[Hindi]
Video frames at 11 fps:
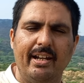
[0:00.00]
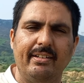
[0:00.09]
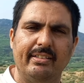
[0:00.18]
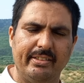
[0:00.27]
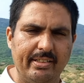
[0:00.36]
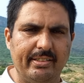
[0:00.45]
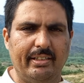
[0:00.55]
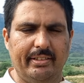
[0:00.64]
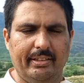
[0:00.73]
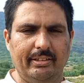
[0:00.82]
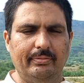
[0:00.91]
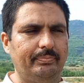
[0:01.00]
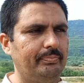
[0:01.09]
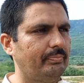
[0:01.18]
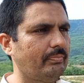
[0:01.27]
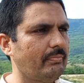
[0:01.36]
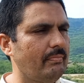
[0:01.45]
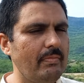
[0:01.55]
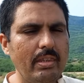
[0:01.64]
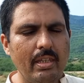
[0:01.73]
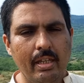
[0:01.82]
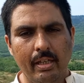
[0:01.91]
इंटरचेंज आ जाएगा
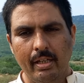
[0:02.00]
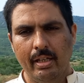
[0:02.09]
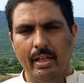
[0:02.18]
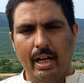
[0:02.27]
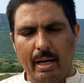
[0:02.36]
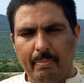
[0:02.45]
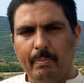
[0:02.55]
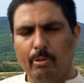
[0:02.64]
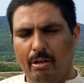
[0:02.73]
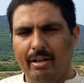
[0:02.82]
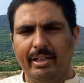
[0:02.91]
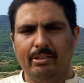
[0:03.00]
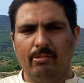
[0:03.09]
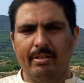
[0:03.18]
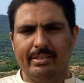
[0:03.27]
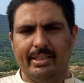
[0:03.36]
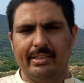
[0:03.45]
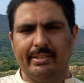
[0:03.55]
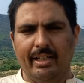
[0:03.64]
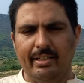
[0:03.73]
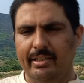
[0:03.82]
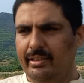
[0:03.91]
अब हम ब्लॉक की थोड़ी डिस्कस
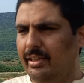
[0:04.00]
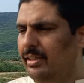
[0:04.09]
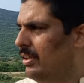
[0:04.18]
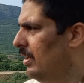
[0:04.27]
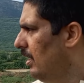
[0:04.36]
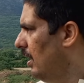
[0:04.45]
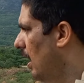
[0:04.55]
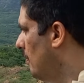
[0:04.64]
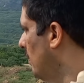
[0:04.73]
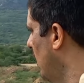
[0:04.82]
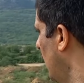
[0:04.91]
कर लेते हैं अब मैं